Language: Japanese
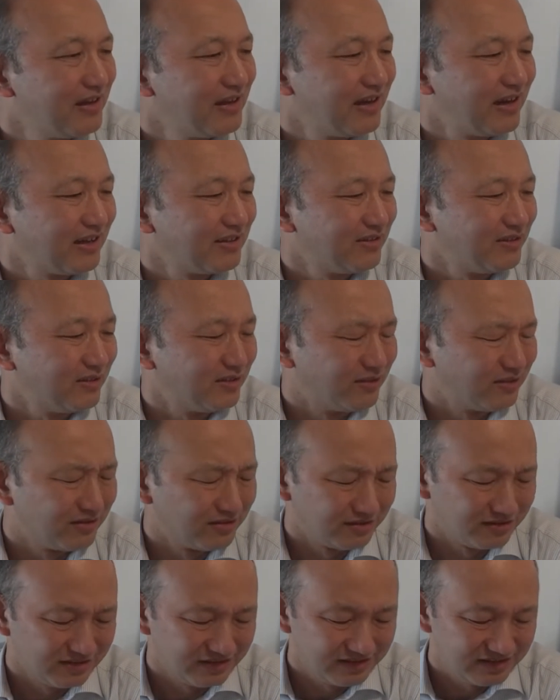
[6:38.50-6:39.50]
あ
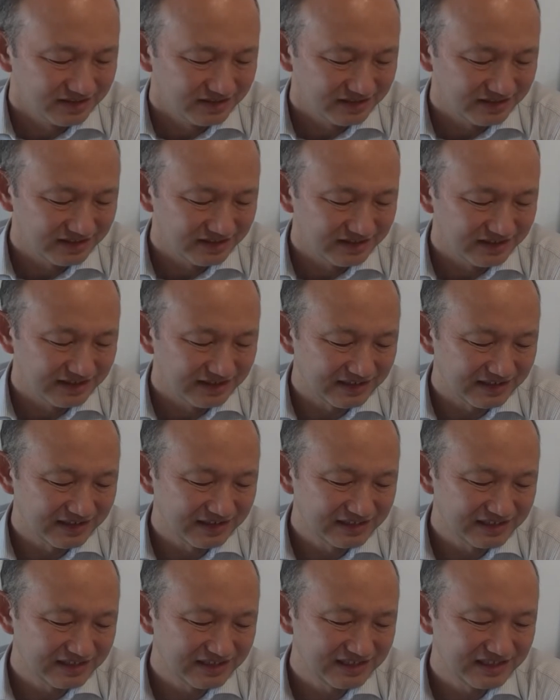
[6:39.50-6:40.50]
のー、
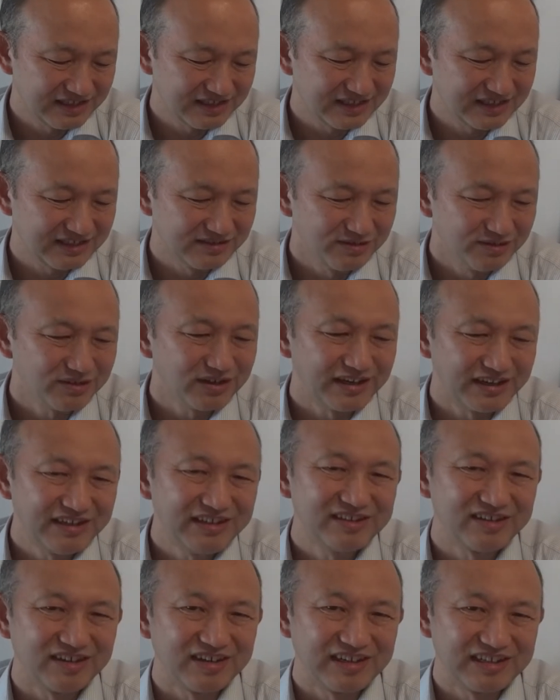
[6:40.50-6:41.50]
話が、運が
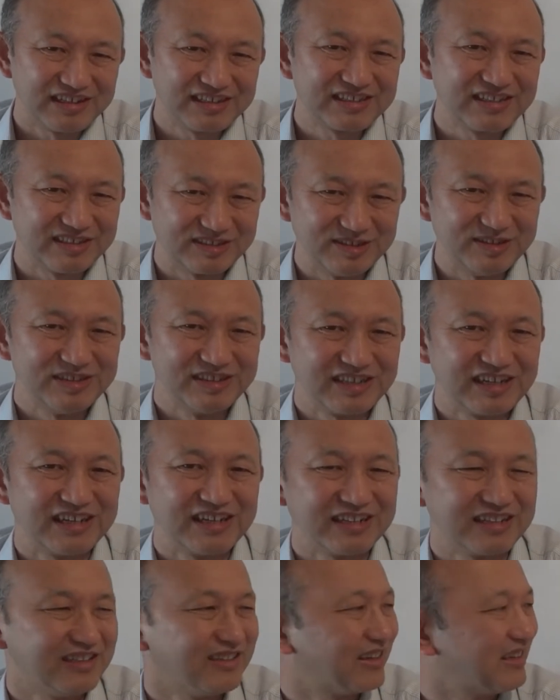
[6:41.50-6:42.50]
いいと話が通じるか
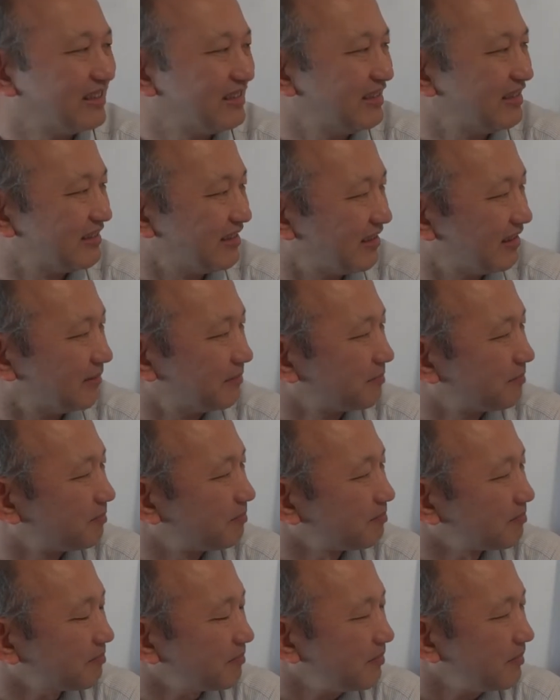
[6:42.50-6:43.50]
なっていう感じですね。
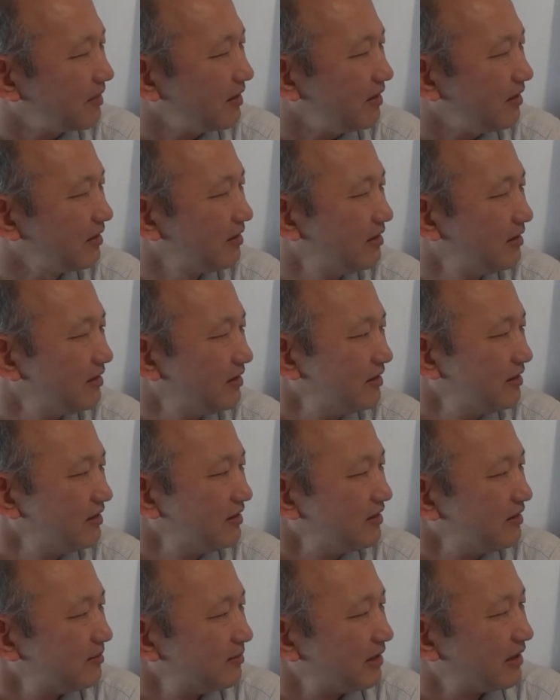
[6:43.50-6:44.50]

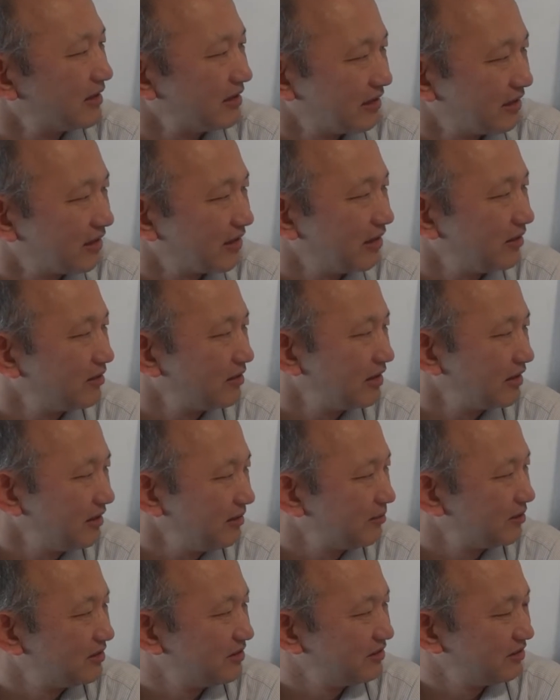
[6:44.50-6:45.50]
だから、言語的
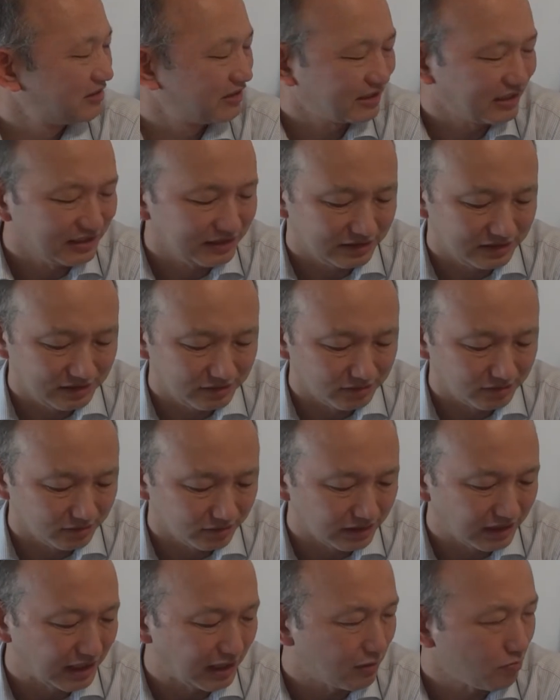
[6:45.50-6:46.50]
にも非常に近いっていうこ
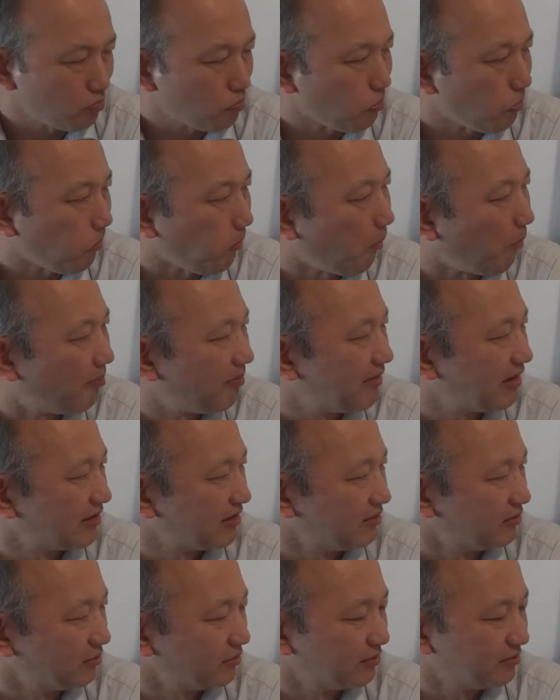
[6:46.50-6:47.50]
とで、まあ、
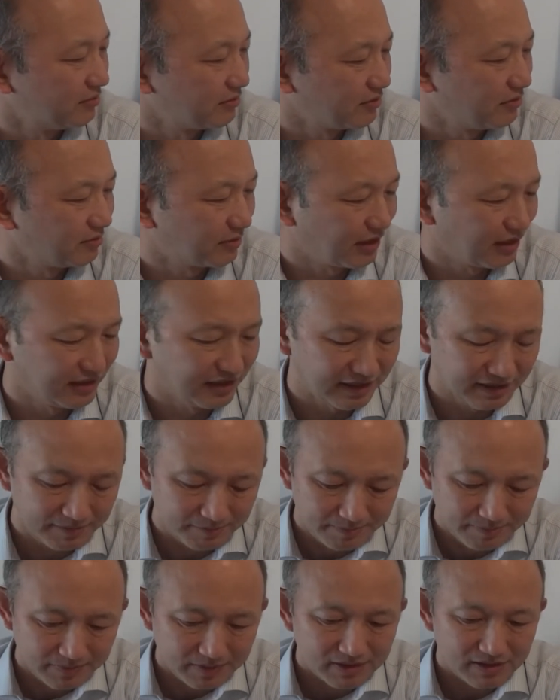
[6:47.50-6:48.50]
その、受け
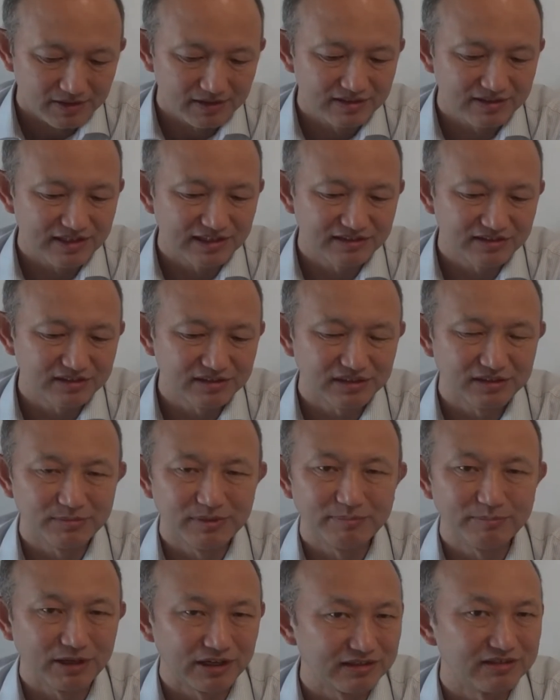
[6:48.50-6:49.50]
入れしやすいっていう
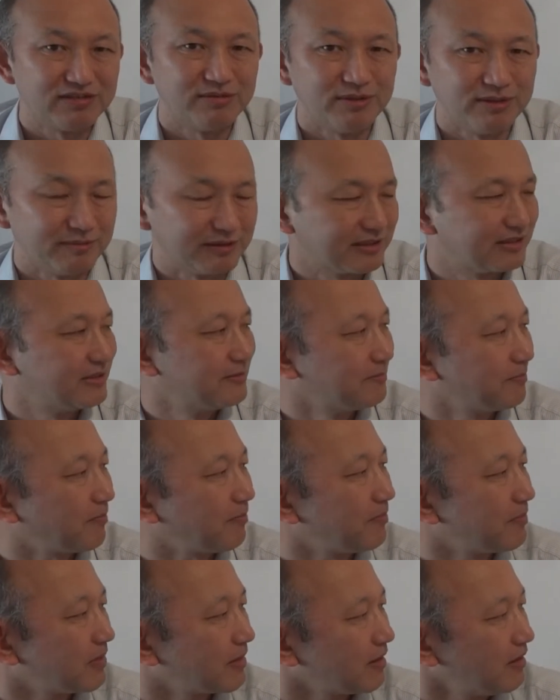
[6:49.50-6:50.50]
面もあると思います。
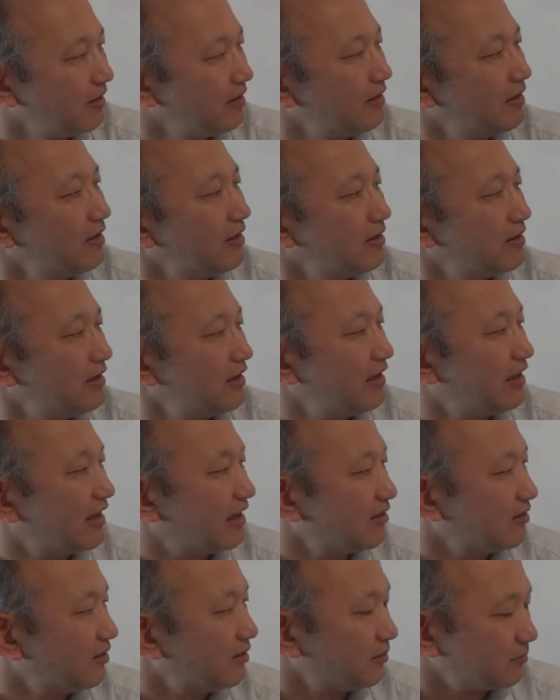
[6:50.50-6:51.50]
でね、
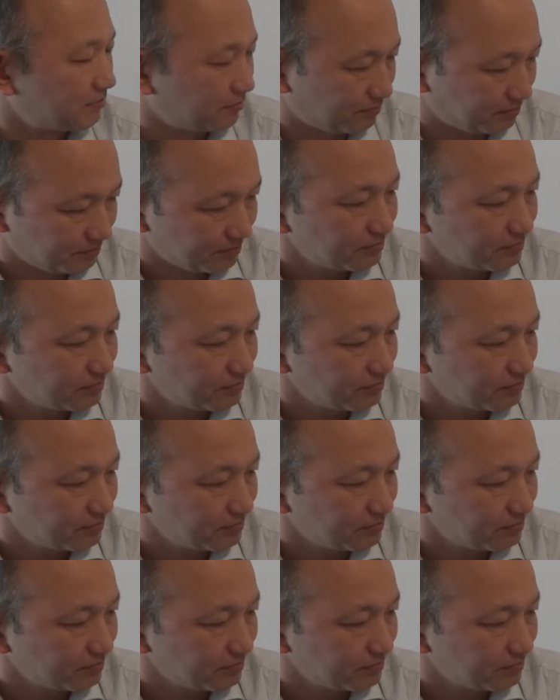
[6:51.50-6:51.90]
あの、